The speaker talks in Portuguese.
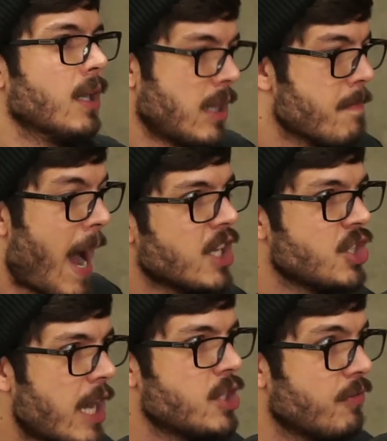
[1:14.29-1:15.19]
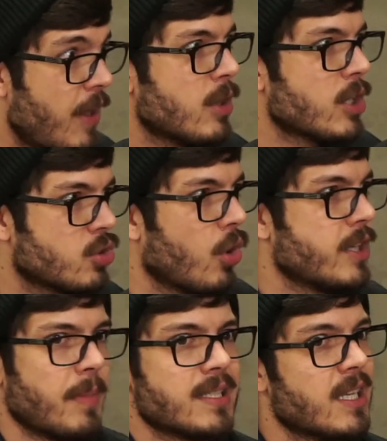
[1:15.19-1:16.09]
Tem mais gente tem vendo mais as gente.
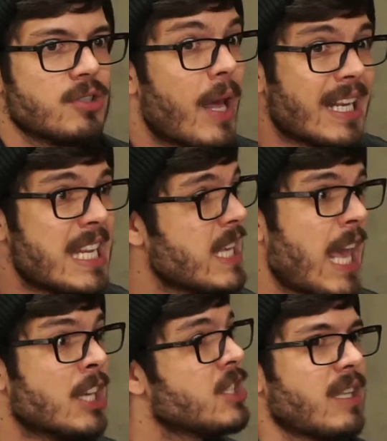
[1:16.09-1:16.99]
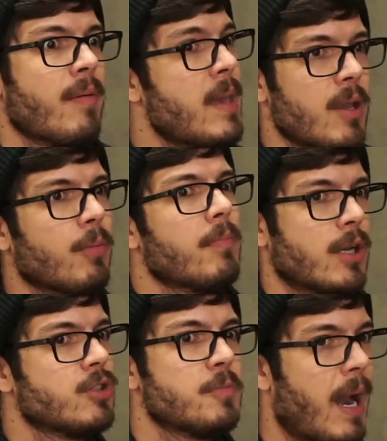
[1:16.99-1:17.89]
coisas, mas antes não era ninguém. A gente tava meio,
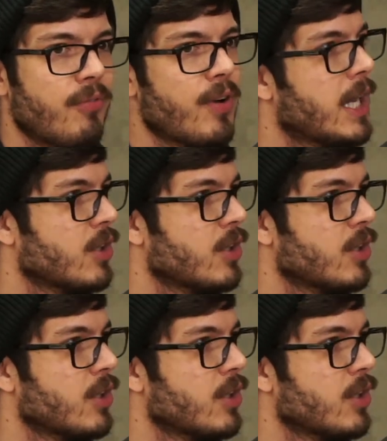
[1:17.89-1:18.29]
mano, desbravando.